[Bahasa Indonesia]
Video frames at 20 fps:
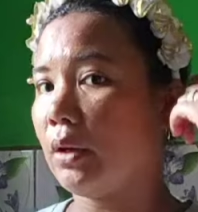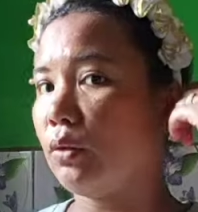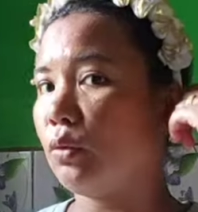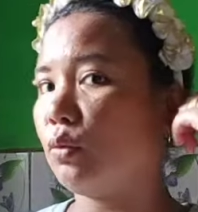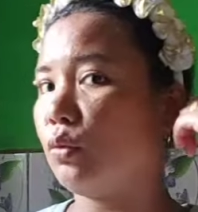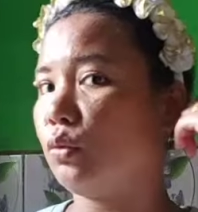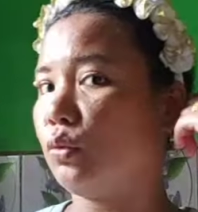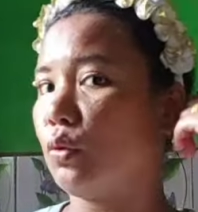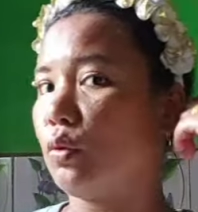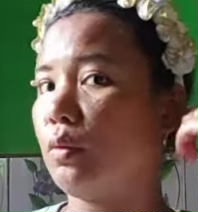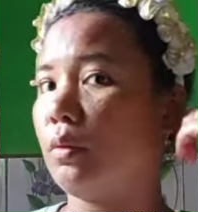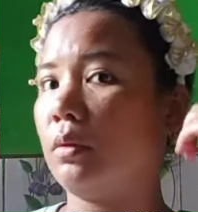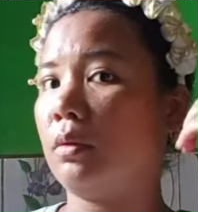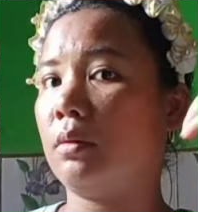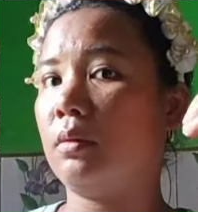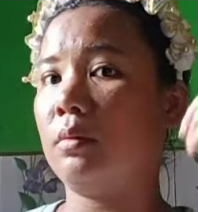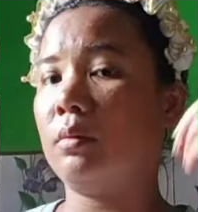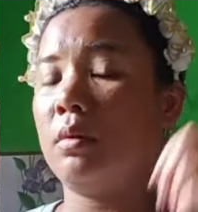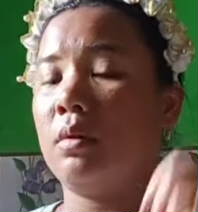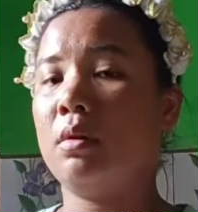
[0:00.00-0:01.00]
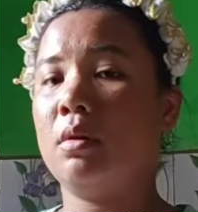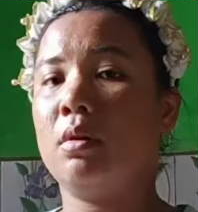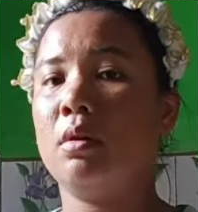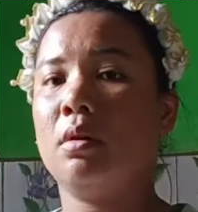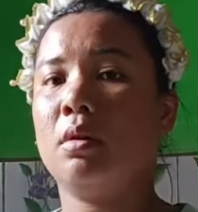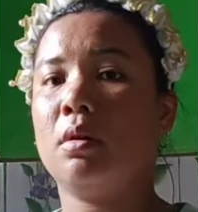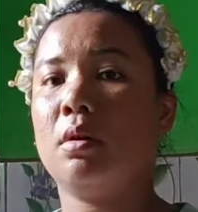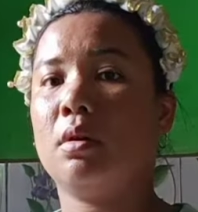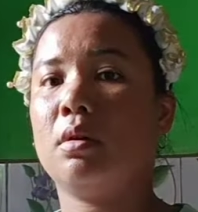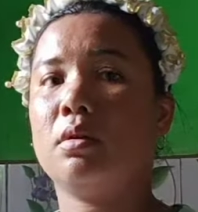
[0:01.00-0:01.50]
untuk um,
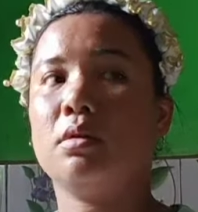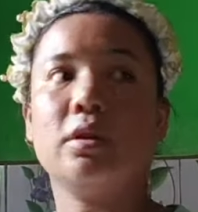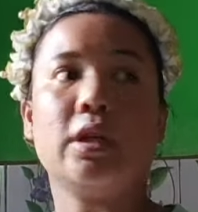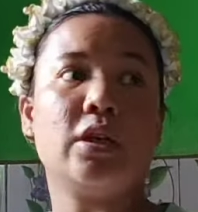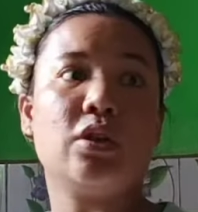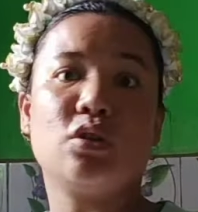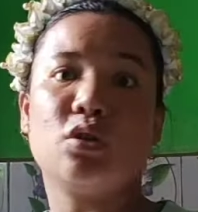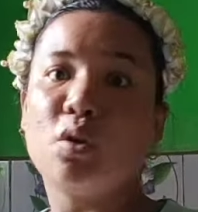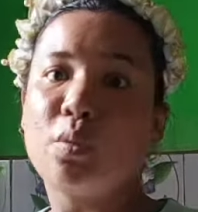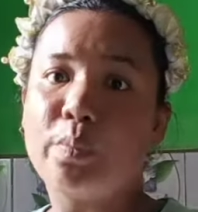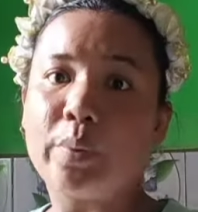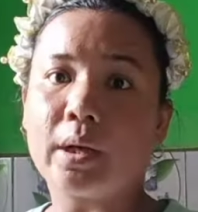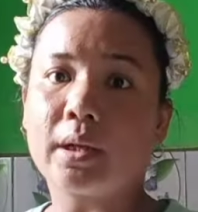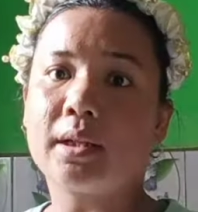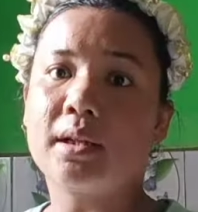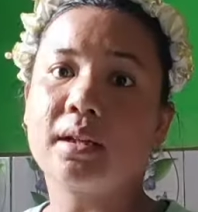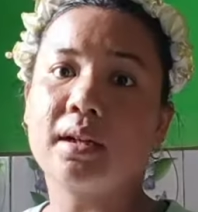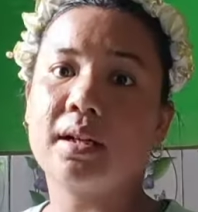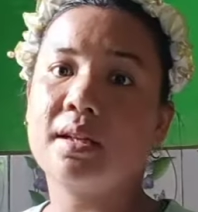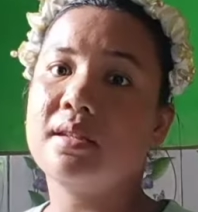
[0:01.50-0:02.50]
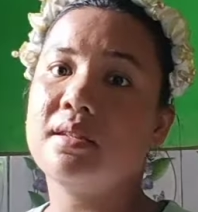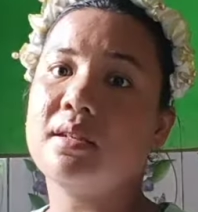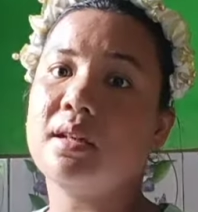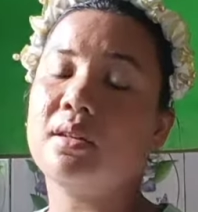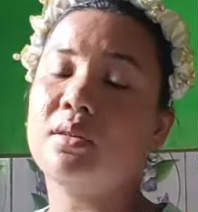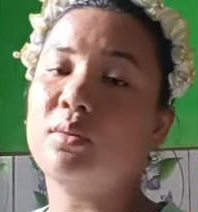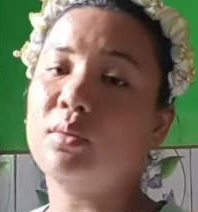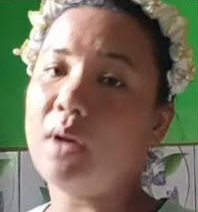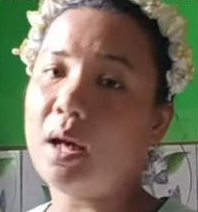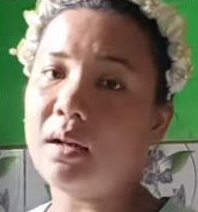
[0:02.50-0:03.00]
jadi supir ke kerinci
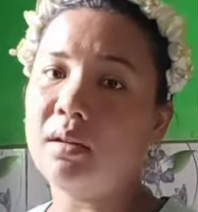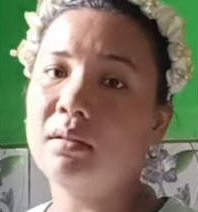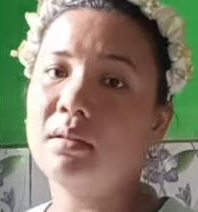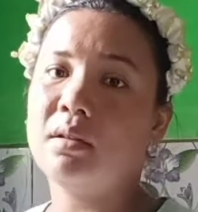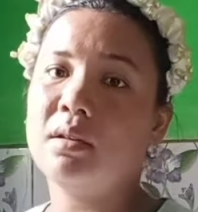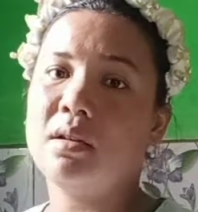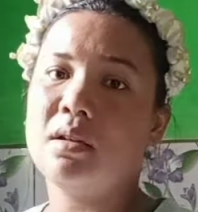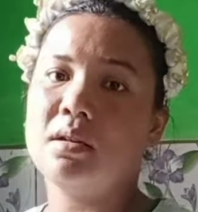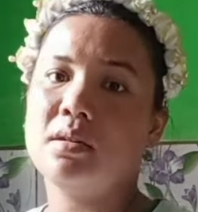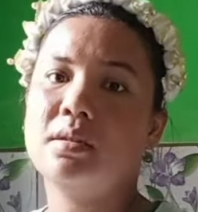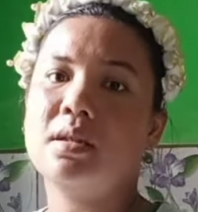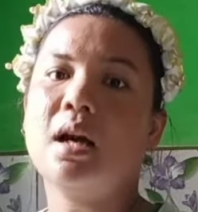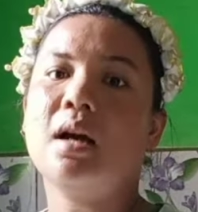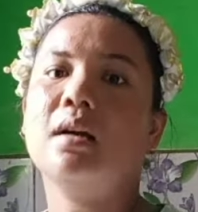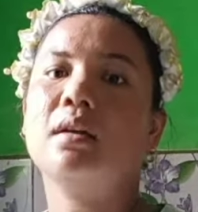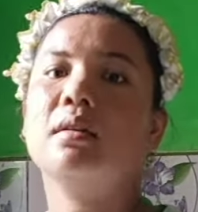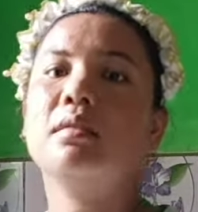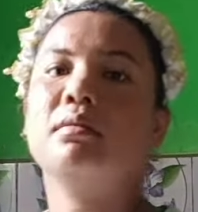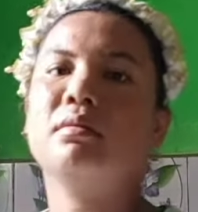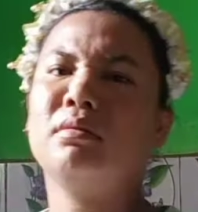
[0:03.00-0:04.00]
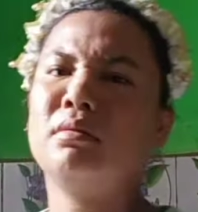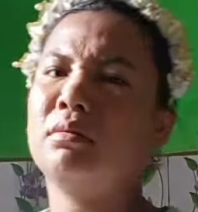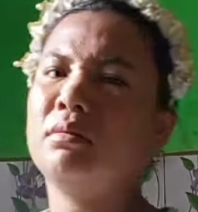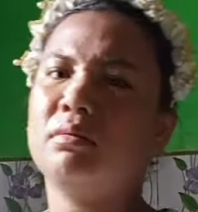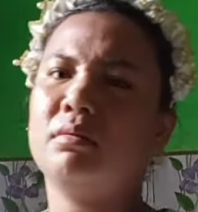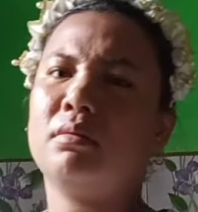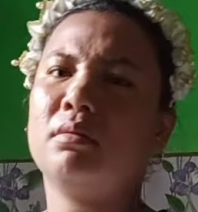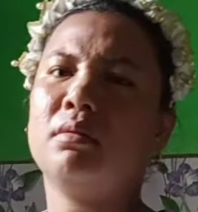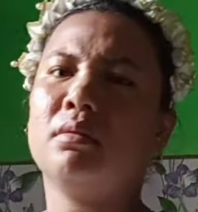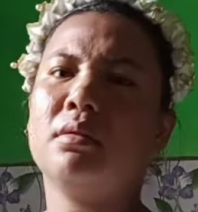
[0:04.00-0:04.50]
itu kan jangan
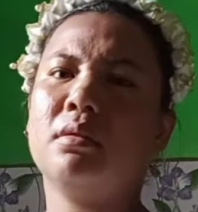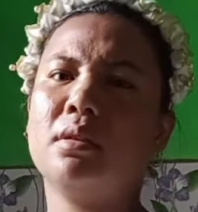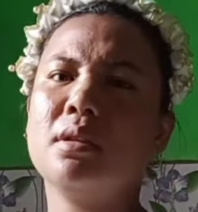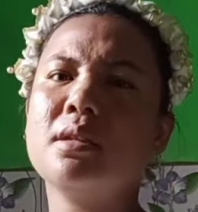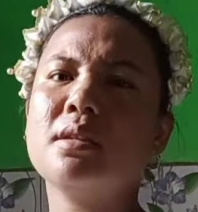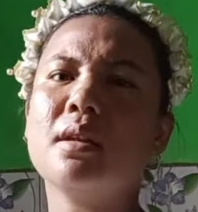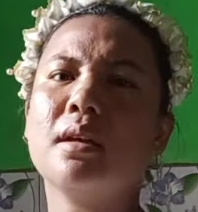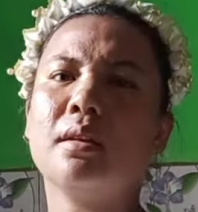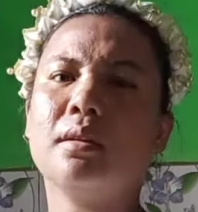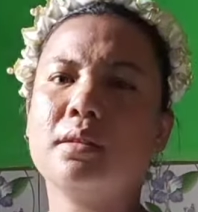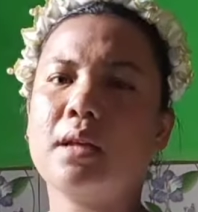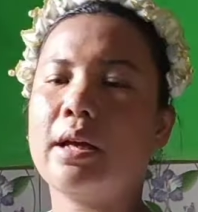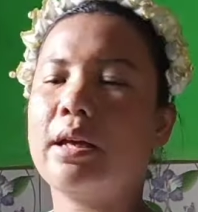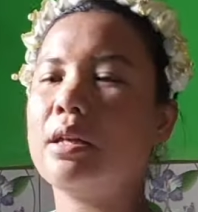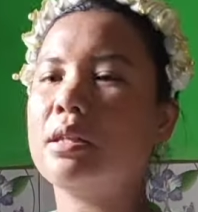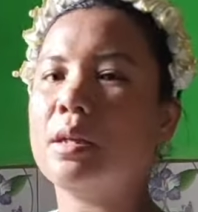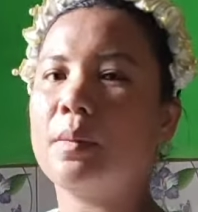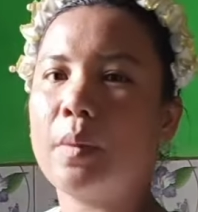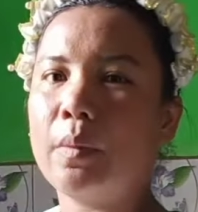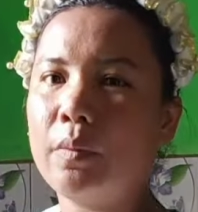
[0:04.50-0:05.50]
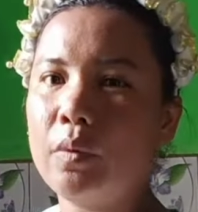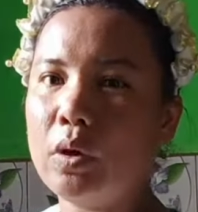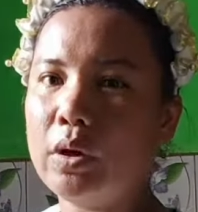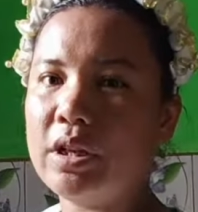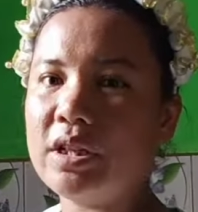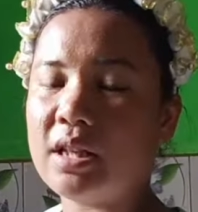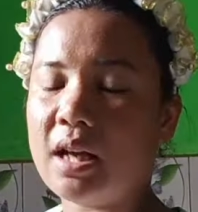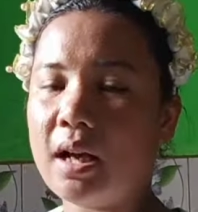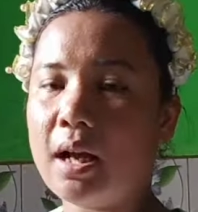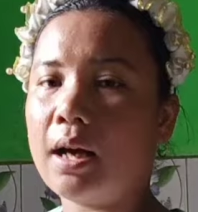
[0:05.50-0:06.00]
kesal saya sahabat muda
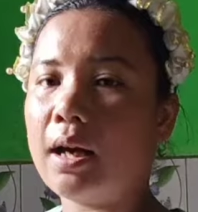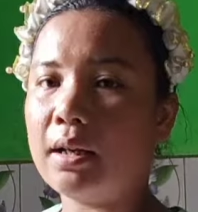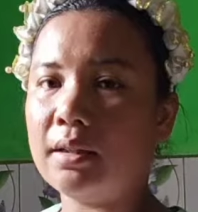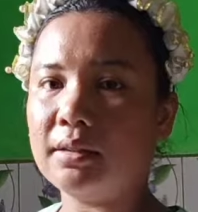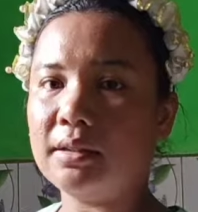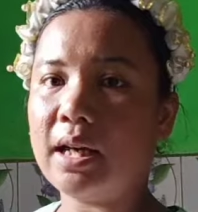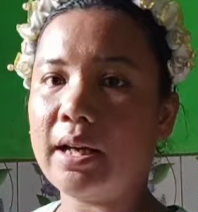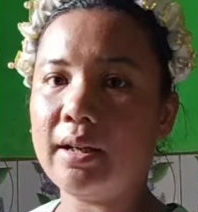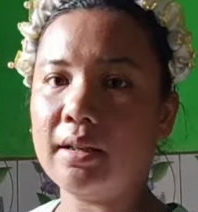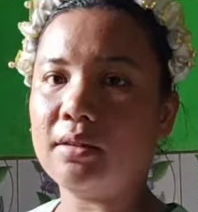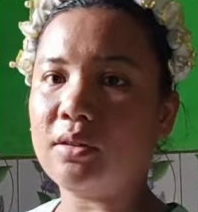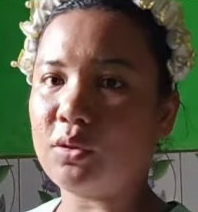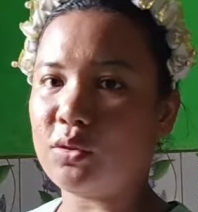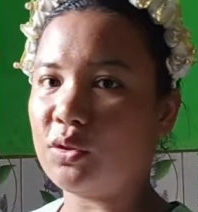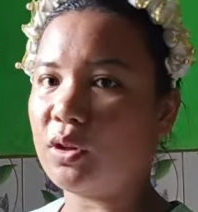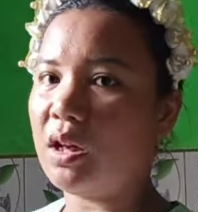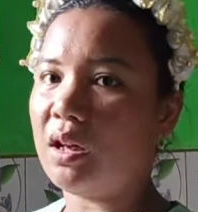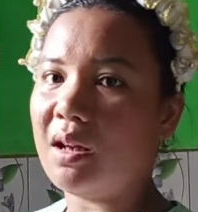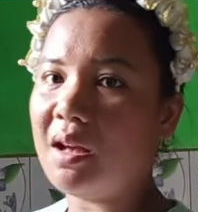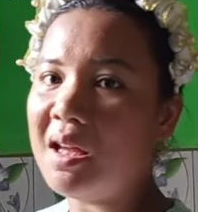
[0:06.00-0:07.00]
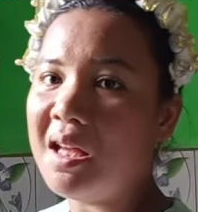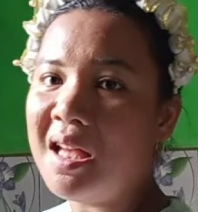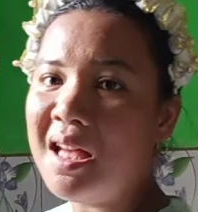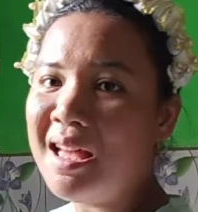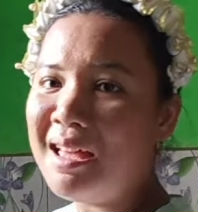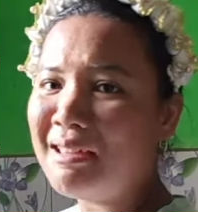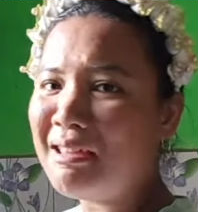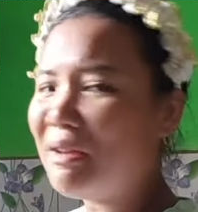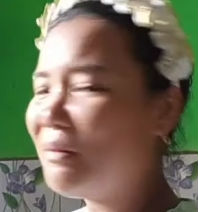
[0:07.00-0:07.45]
disalahkan saya terus kayak